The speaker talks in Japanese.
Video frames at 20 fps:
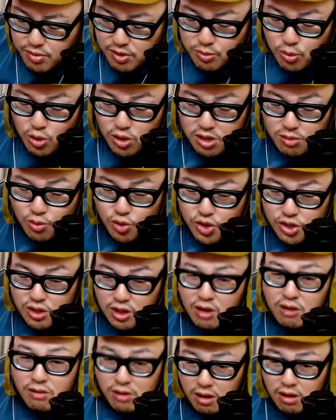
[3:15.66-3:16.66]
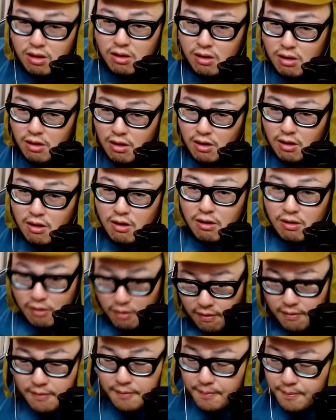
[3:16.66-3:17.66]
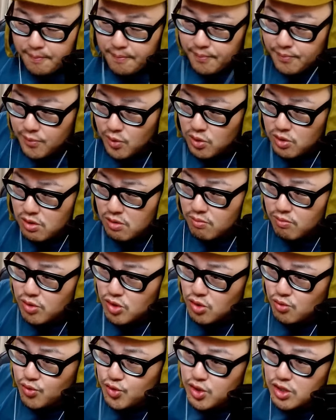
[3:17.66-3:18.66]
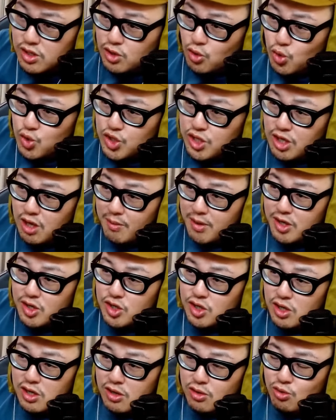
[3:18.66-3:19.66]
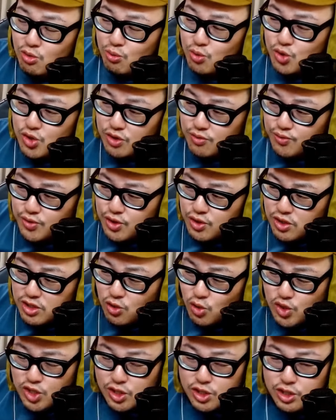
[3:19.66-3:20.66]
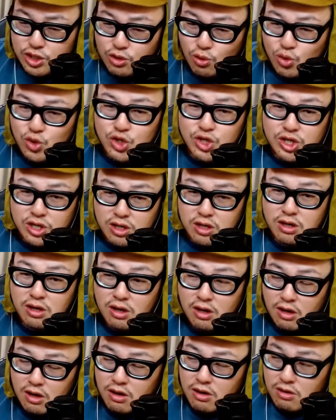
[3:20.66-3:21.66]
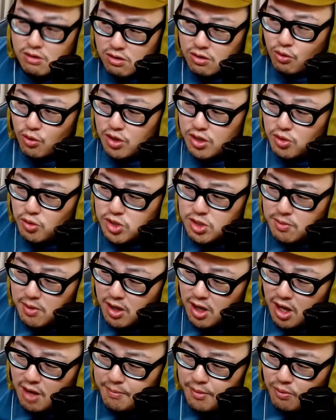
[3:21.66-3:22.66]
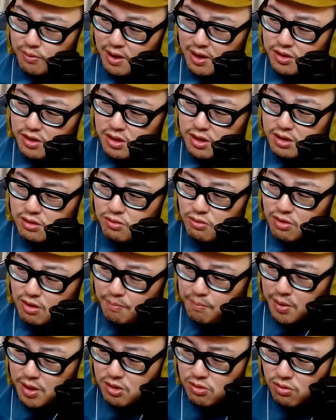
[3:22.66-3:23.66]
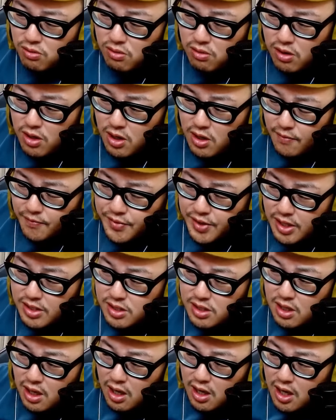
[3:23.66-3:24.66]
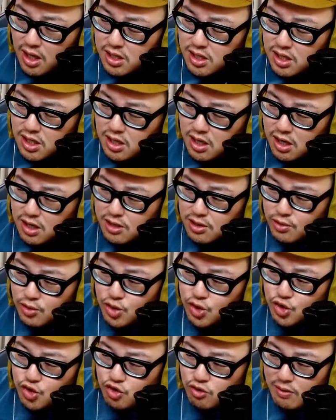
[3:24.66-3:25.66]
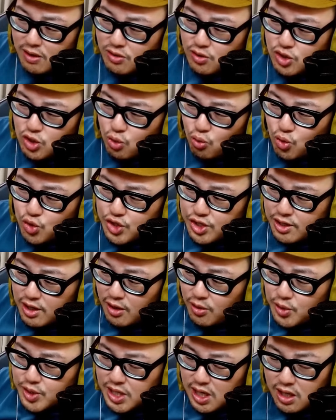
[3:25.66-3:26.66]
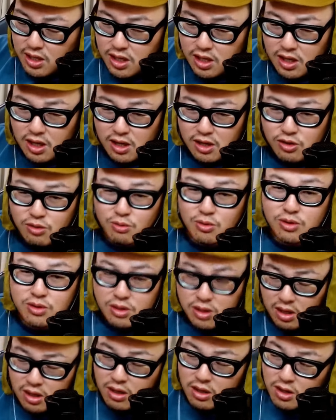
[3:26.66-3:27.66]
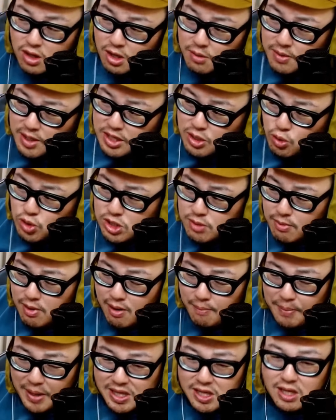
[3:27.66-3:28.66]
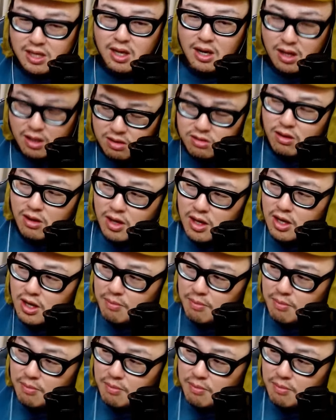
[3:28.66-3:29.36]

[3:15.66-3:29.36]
微妙な気持ちになるよね。うん。なんで別に普通に巨人行けばいいんじゃないなと思うし、普通に巨人強いし、うん、俺、広島カープのファンだけど、やっぱりこの夏から秋にかけての終盤の底力の差が出たなと思って、まあ、広島はバテたな、